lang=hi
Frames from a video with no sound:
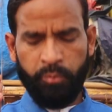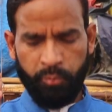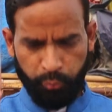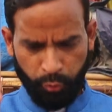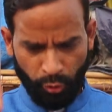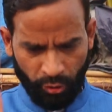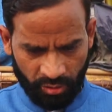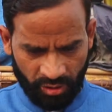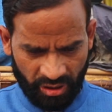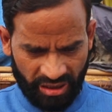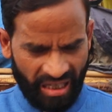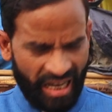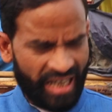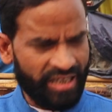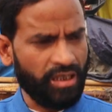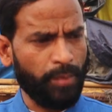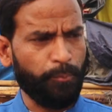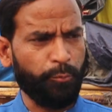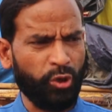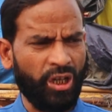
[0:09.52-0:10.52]
पुन,
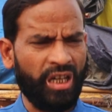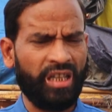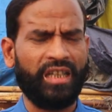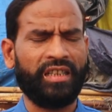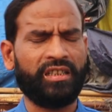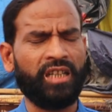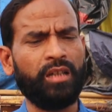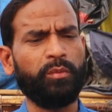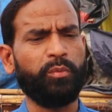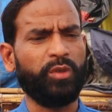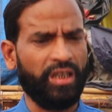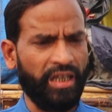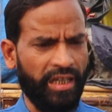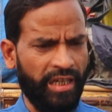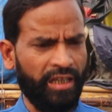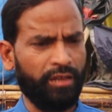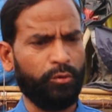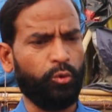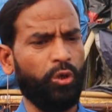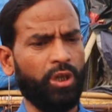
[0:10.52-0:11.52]
राज्य पुनर्गठन
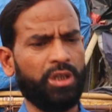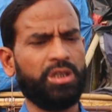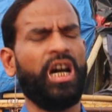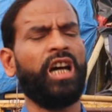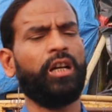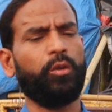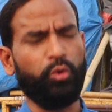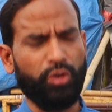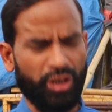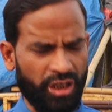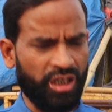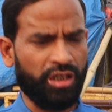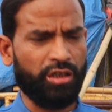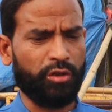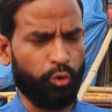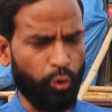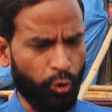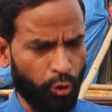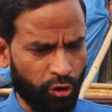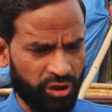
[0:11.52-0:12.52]
विधेयक
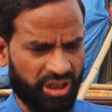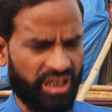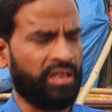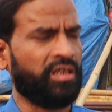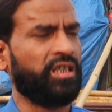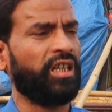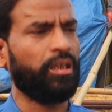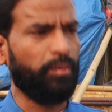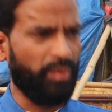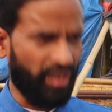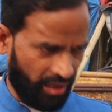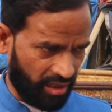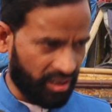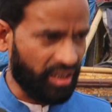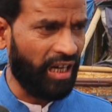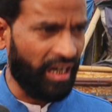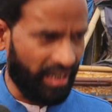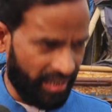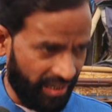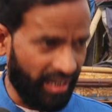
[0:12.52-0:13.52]
2019 जो संसद में
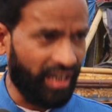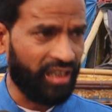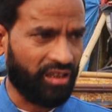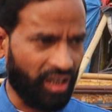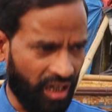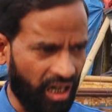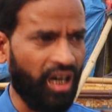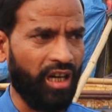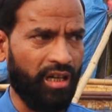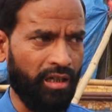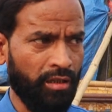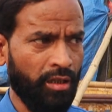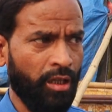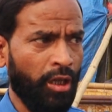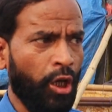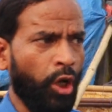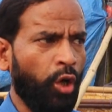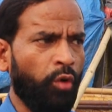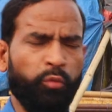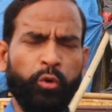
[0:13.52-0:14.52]
रखा गया था
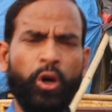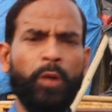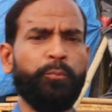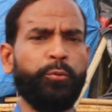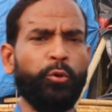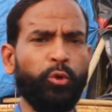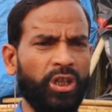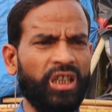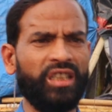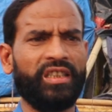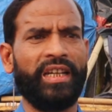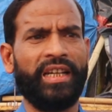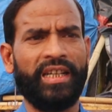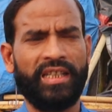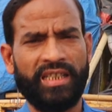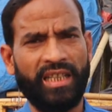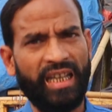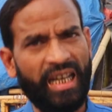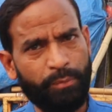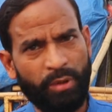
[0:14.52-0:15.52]
वो पूरी तरह
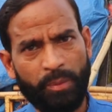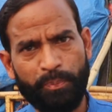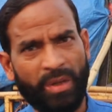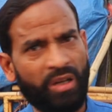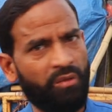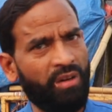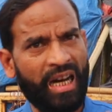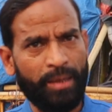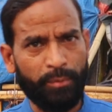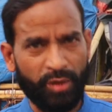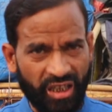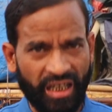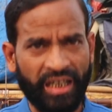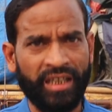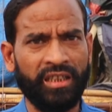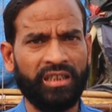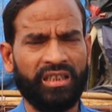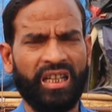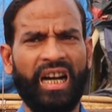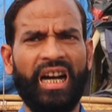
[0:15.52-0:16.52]
से अभी प्रभावी
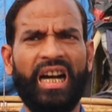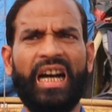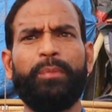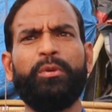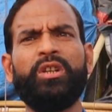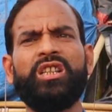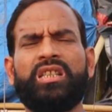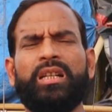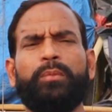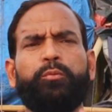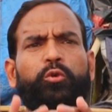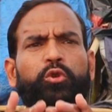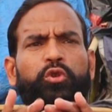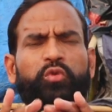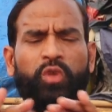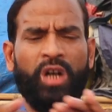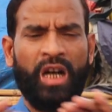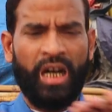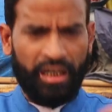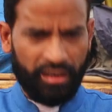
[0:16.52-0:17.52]
नहीं था अभी सब कुछ
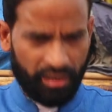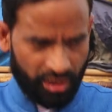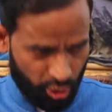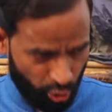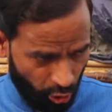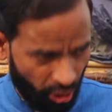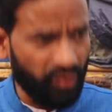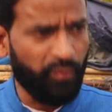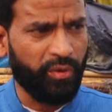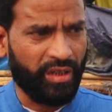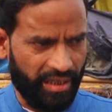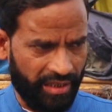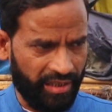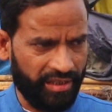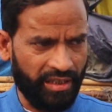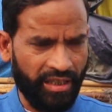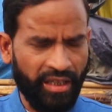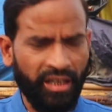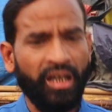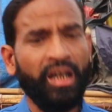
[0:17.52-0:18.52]
वहाँ डिसॉल्व
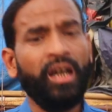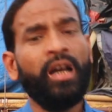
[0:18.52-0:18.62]
करके